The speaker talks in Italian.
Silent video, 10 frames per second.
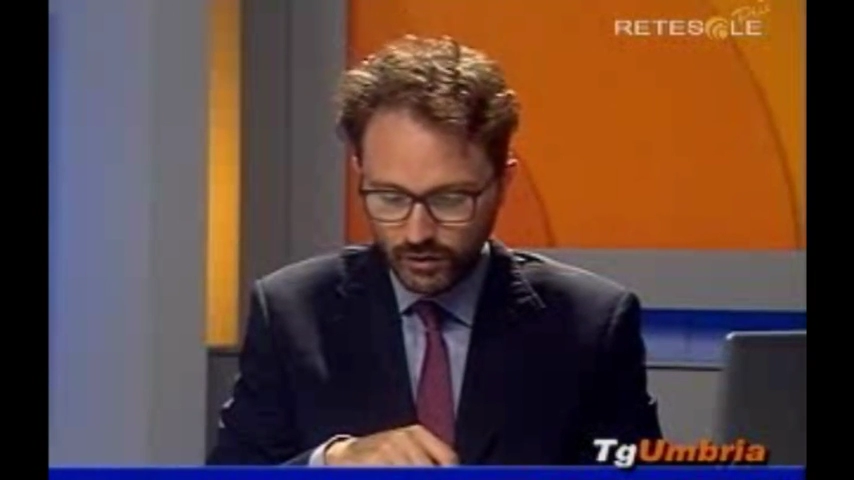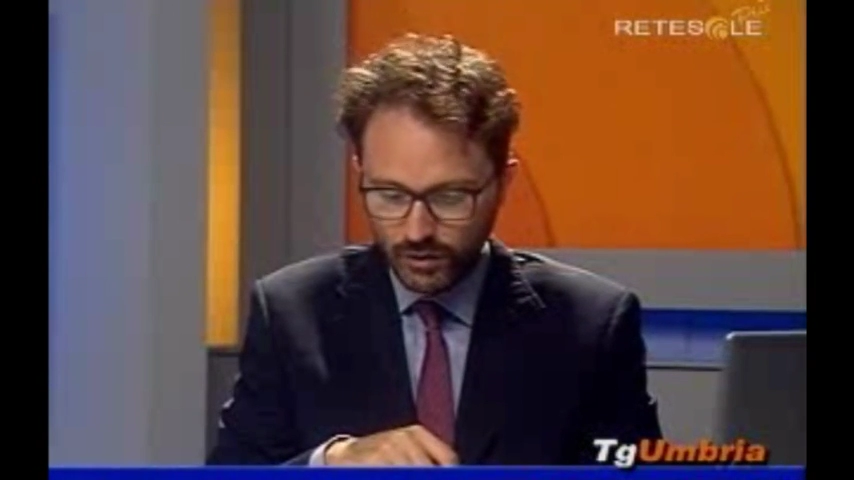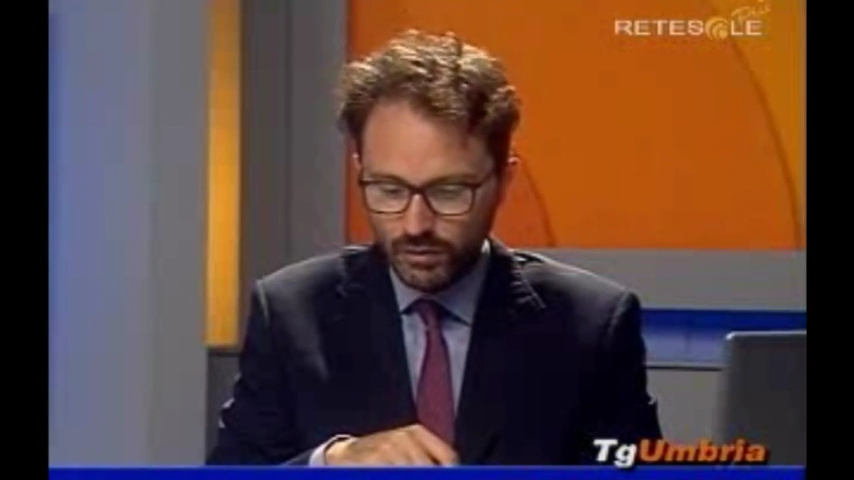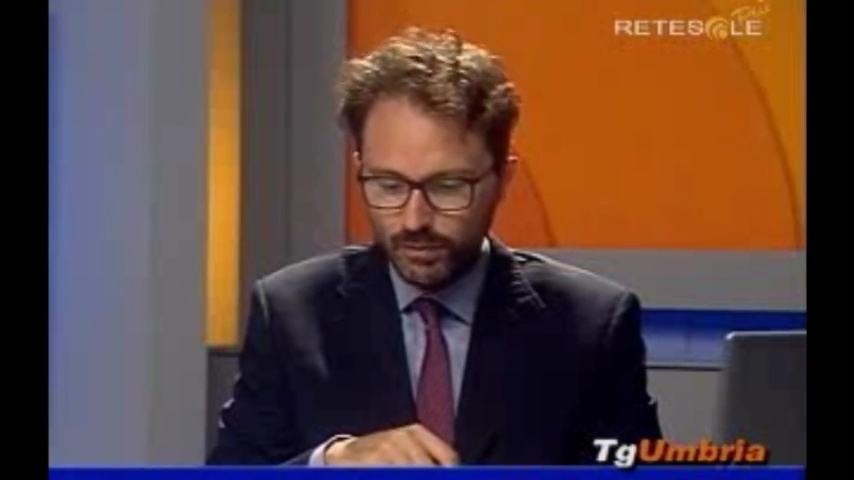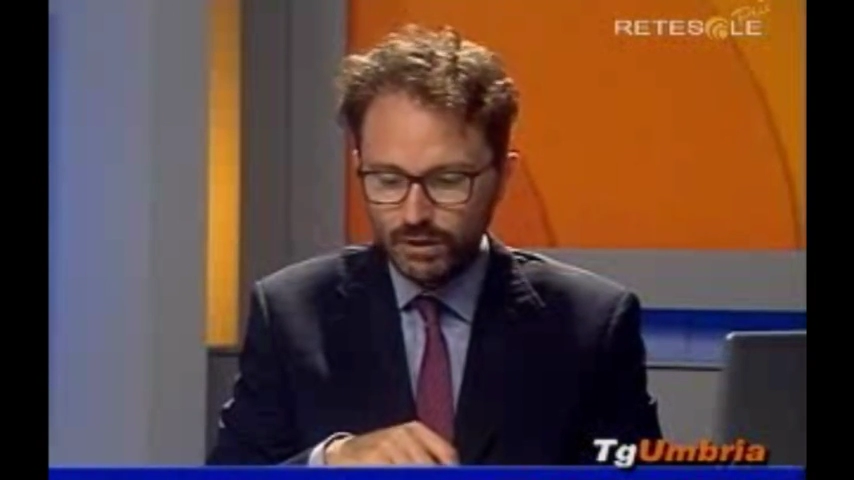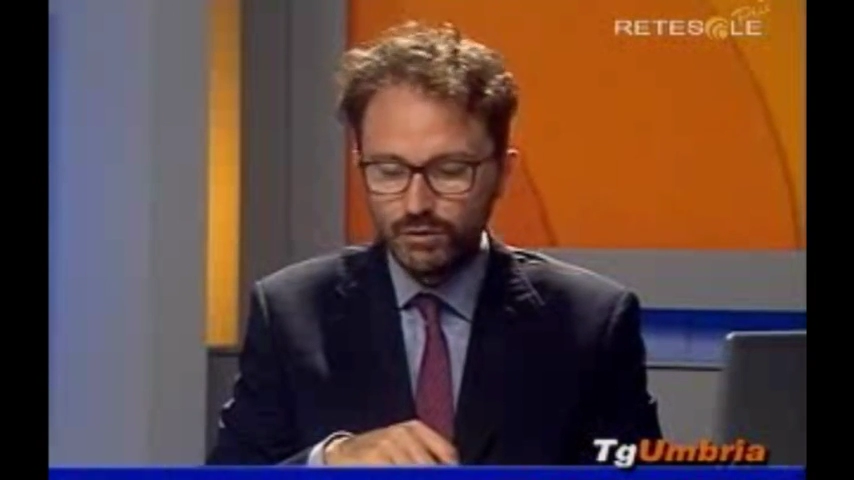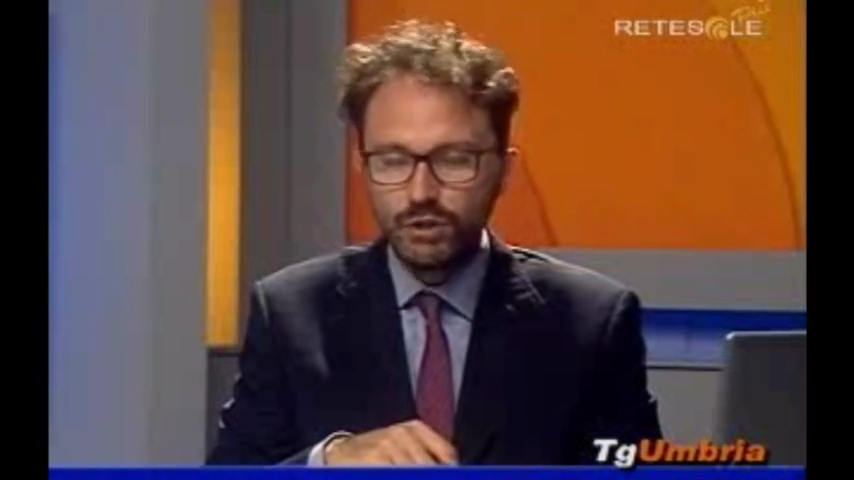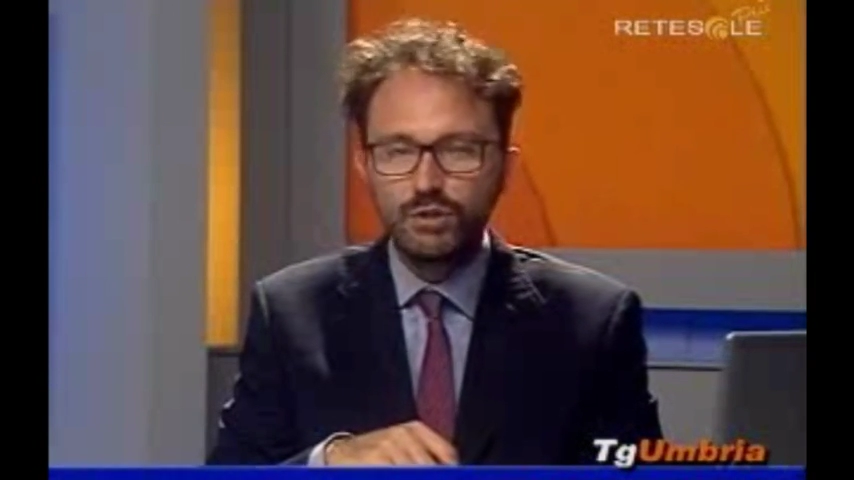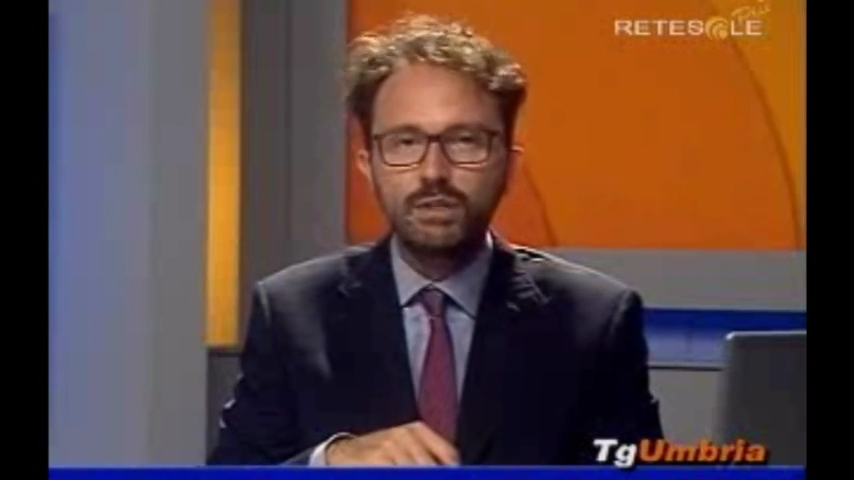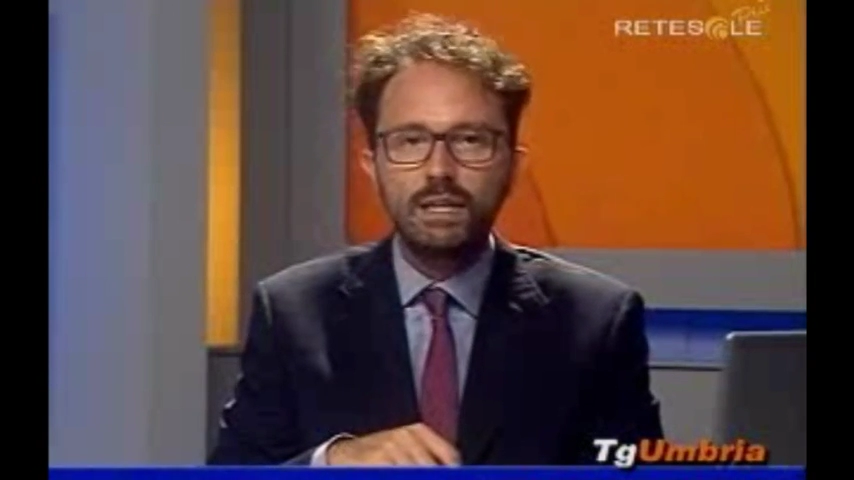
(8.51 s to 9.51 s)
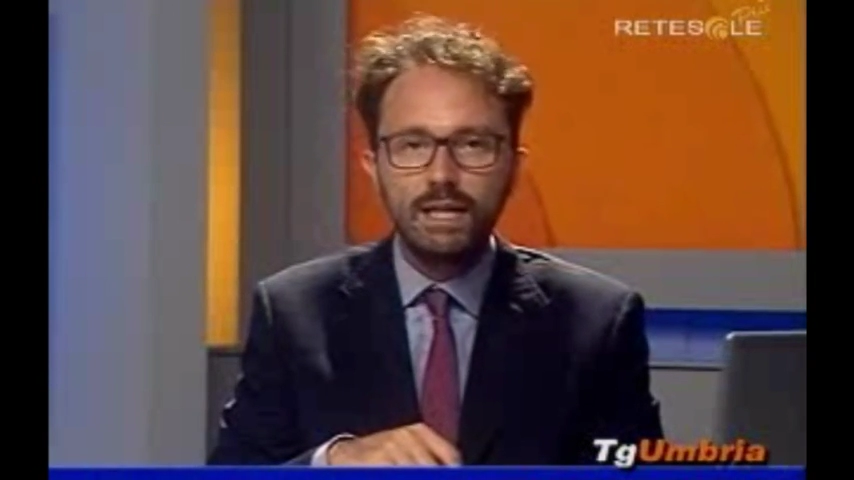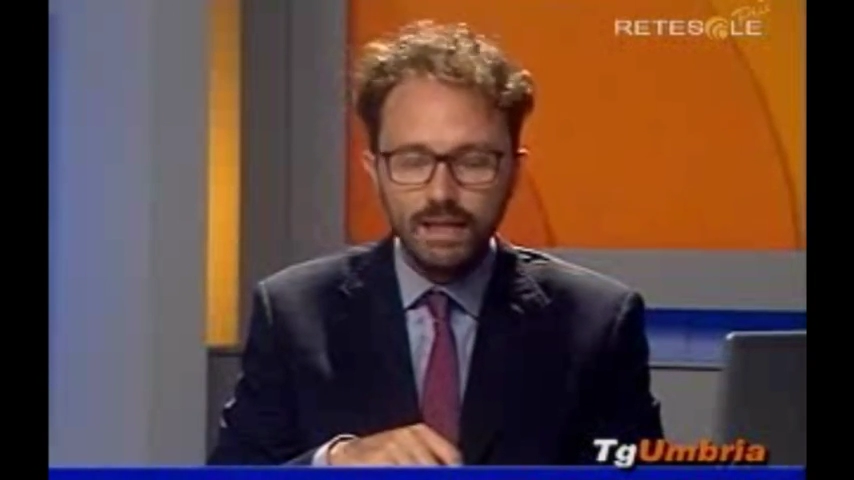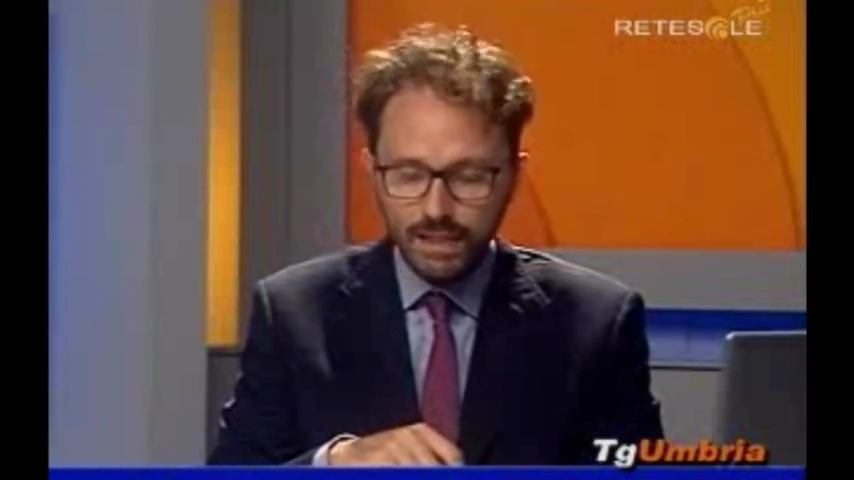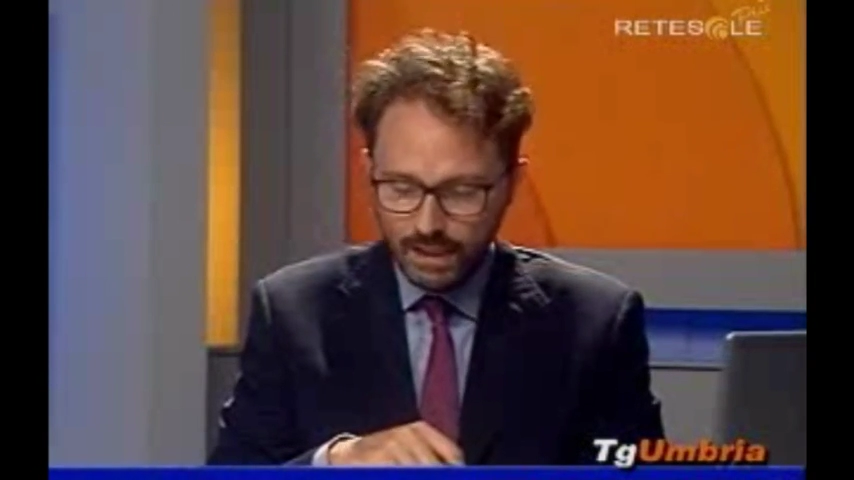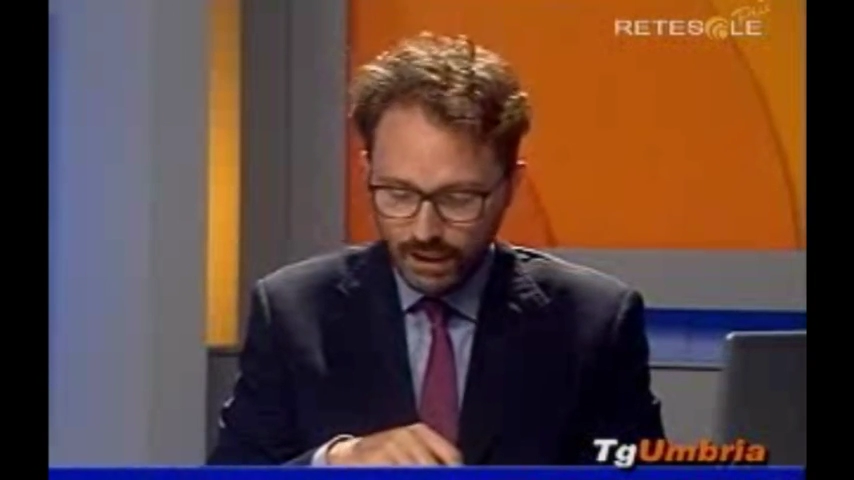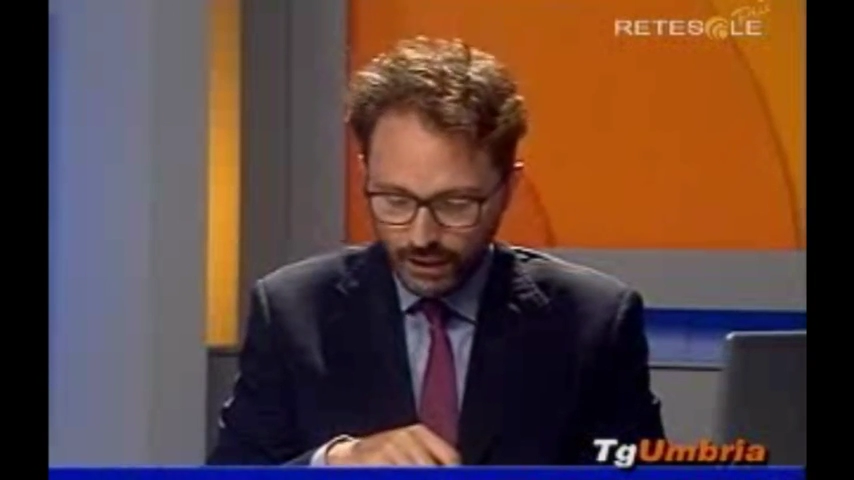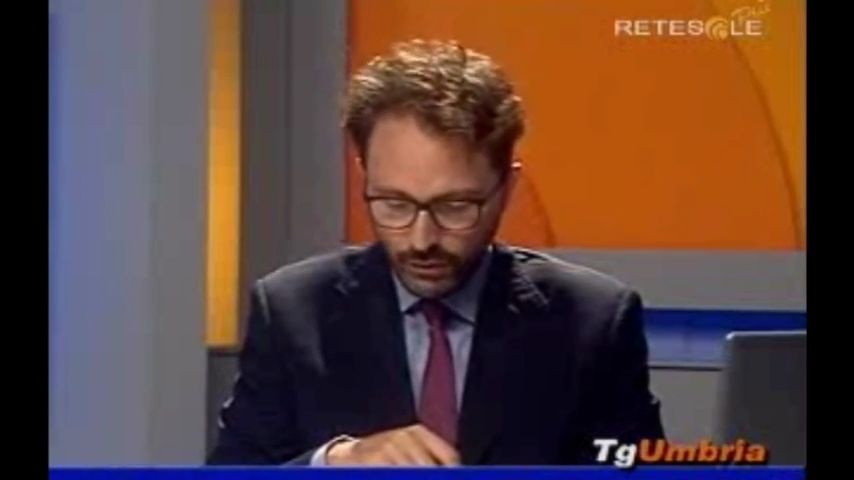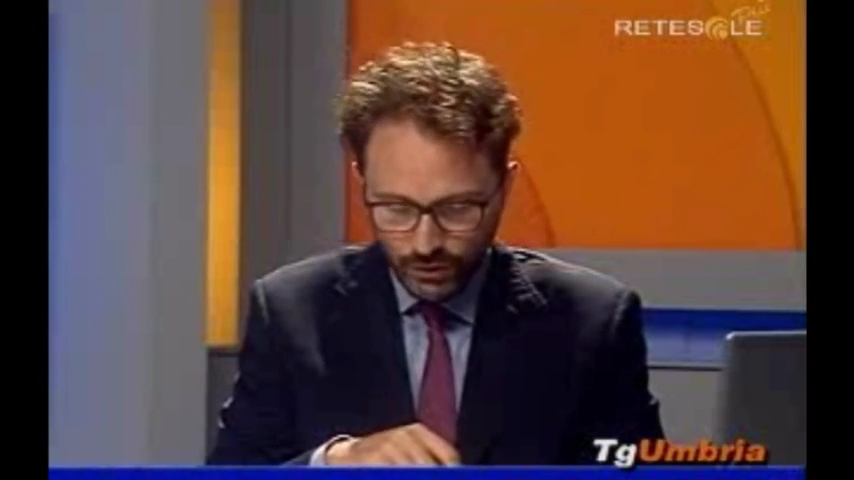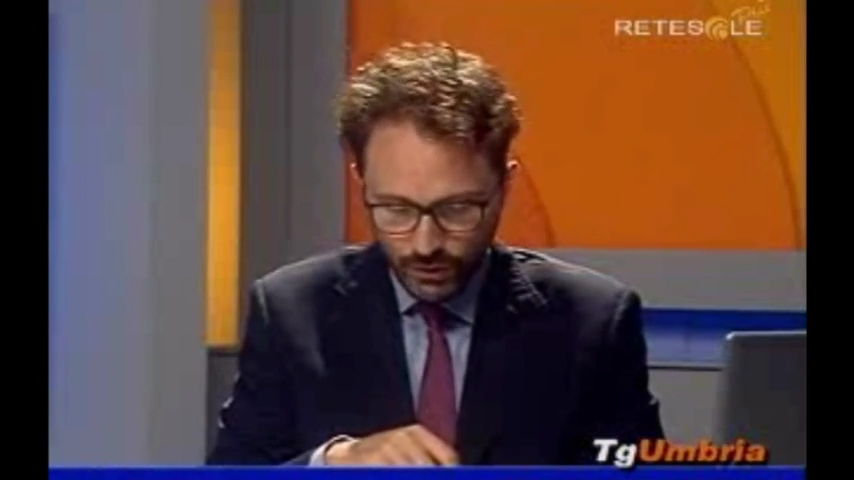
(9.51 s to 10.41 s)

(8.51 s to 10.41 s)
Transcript: con il patrocinio della Regione